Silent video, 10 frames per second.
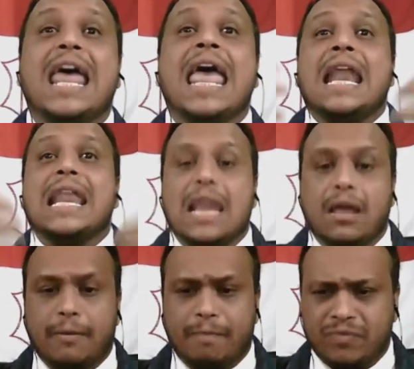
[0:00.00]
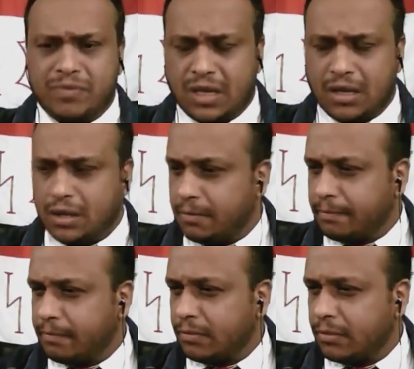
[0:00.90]
نقاشنا سيكون خلال
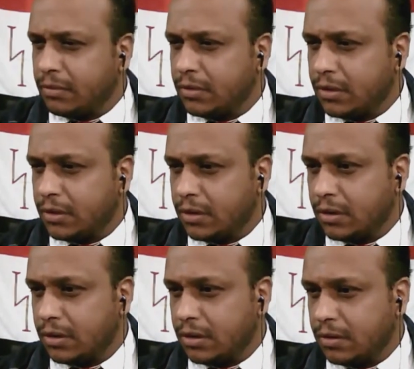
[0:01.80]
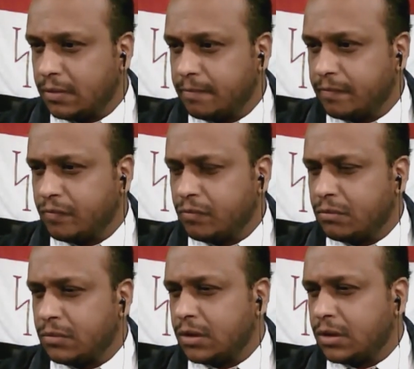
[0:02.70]
الحلقه آه، يعني آه، فؤاد
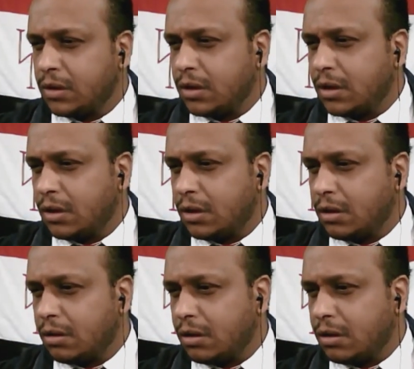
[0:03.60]
اذا يرى